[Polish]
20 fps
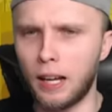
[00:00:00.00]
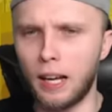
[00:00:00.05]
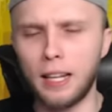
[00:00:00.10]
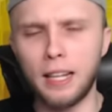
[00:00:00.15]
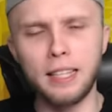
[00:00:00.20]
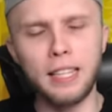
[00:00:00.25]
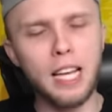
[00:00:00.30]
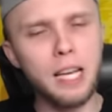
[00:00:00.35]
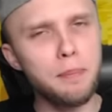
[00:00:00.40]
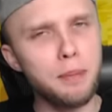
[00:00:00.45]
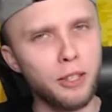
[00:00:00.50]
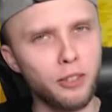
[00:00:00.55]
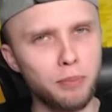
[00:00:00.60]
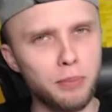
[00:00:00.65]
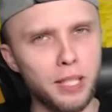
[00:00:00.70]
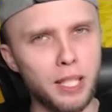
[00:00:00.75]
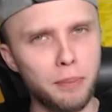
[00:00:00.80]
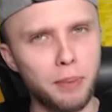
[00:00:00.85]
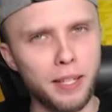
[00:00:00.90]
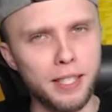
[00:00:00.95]
Ale najpierw,
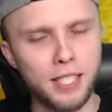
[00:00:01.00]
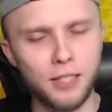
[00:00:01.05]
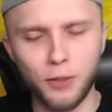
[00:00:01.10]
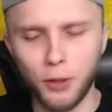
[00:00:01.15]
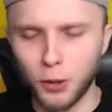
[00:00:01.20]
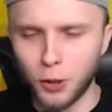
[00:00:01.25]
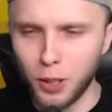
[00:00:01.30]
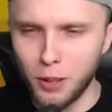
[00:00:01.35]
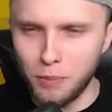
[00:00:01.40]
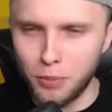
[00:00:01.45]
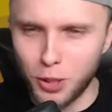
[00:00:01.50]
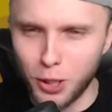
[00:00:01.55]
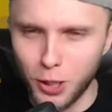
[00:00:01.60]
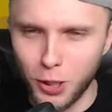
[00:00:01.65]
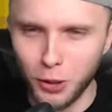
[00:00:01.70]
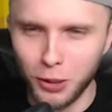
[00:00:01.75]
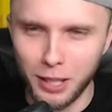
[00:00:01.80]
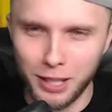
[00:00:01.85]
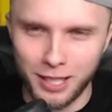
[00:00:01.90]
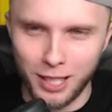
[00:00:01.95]
mylę Państwo, tą
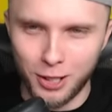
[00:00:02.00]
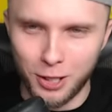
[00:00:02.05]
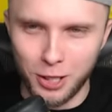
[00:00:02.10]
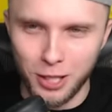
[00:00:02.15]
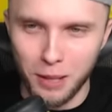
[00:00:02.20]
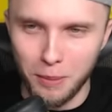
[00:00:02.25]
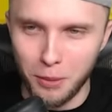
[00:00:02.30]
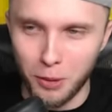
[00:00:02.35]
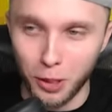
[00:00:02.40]
przygodę zaczniemy